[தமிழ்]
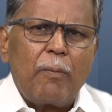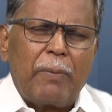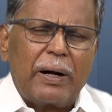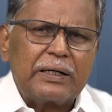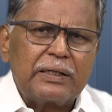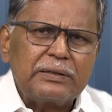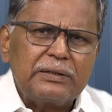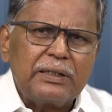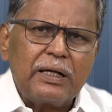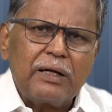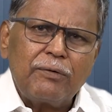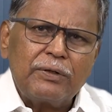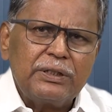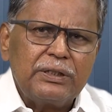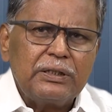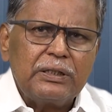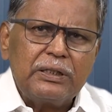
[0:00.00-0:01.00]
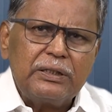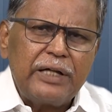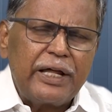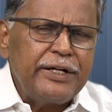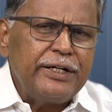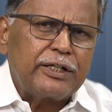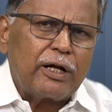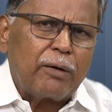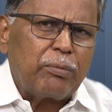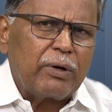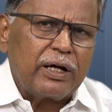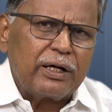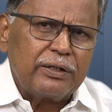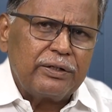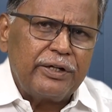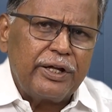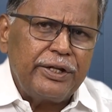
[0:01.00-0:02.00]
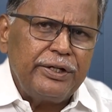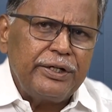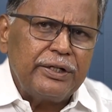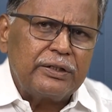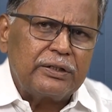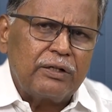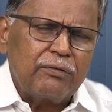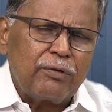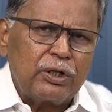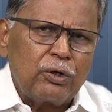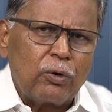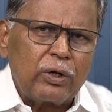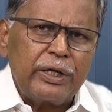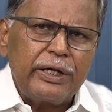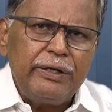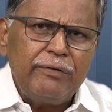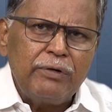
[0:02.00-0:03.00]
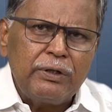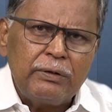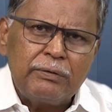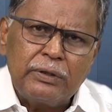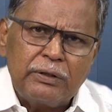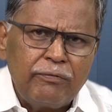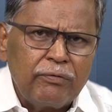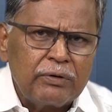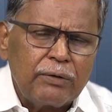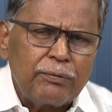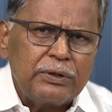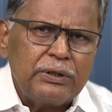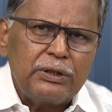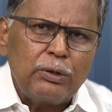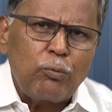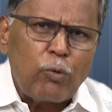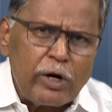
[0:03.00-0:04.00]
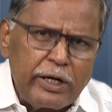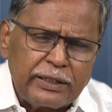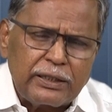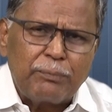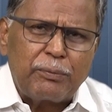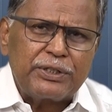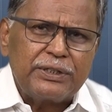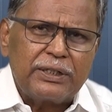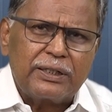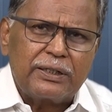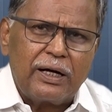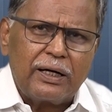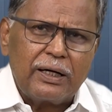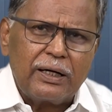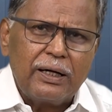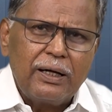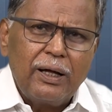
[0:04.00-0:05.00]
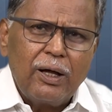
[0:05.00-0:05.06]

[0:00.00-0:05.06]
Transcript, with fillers: பக்கத்தில் வந்து நெருங்கிட்டாப்புல நெருங்கிட்டு வந்த உடனே இவ இவங்க வந்துட்டு முரளியை தான் படிச்சுக்கிட்டு இருக்காங்க